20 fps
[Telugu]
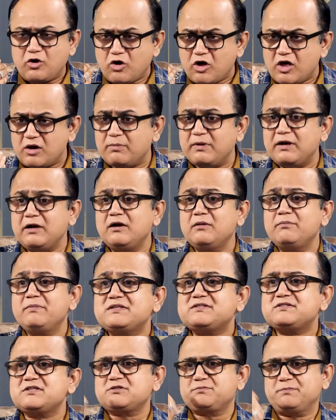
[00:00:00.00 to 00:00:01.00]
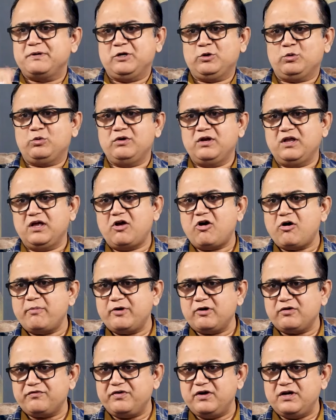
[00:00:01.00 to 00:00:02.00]
నార్మల్ బిజినెస్ పెట్టుకునే
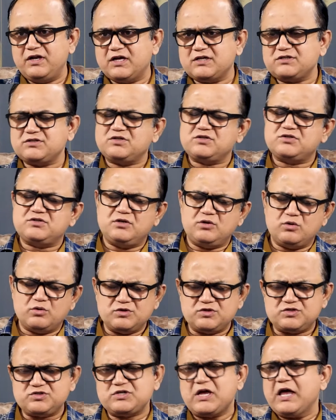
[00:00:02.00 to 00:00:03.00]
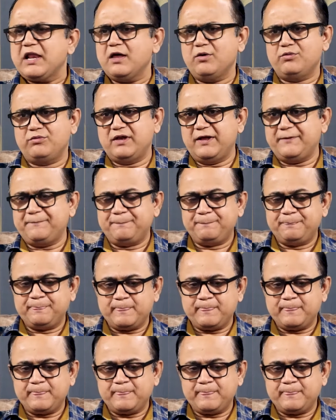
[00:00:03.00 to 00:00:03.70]
గవర్నమెంట్ ఆఫ్ ఇండియాస్ లోన్స్ చాలా ఉన్నాయి